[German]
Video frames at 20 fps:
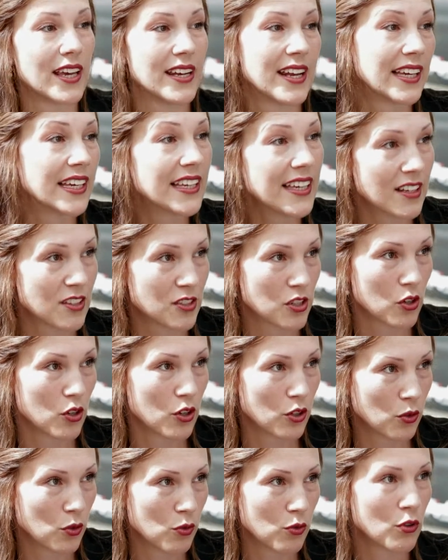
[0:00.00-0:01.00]

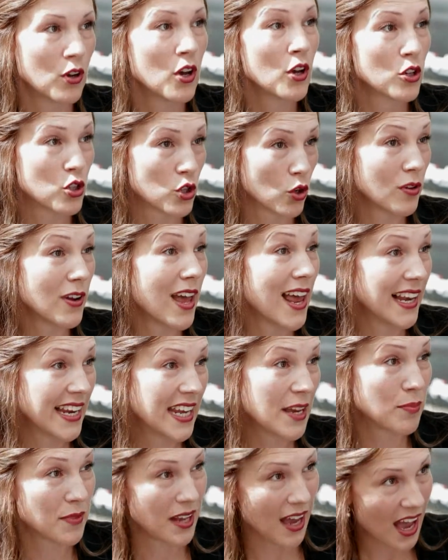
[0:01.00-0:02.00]
Energieerzeugung schon
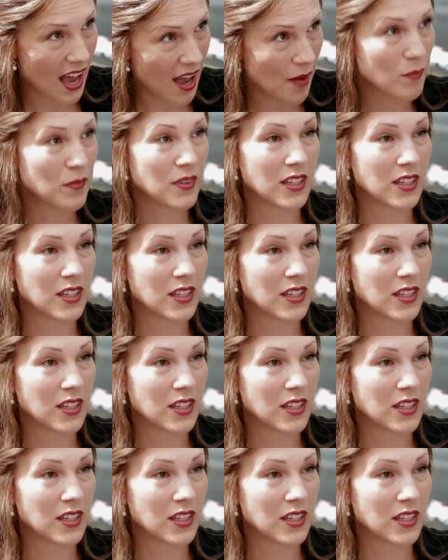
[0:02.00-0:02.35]
erlebt haben,